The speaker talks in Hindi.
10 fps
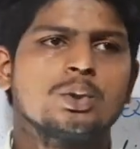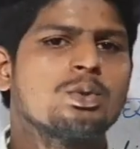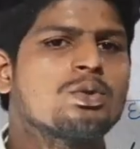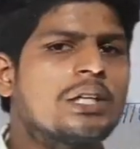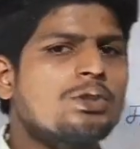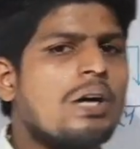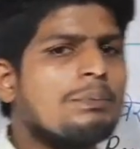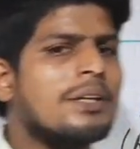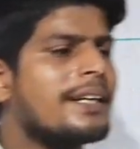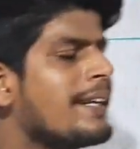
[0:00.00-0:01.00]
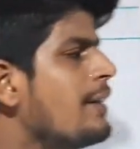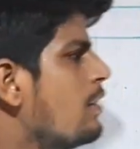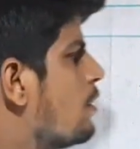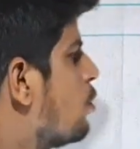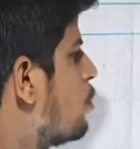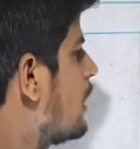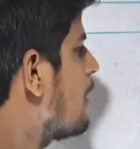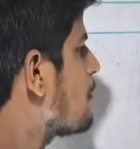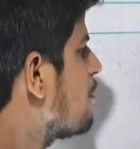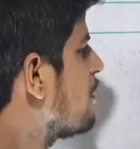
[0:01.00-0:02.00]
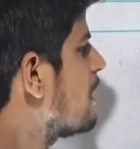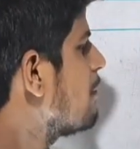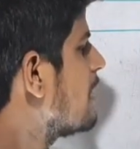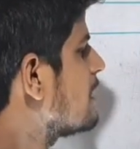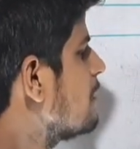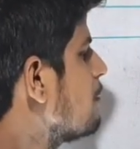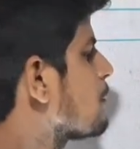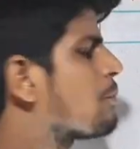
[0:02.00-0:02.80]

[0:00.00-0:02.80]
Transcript: दूसरा जो आप देख रहे हैं वह है आपका विरल माध्यम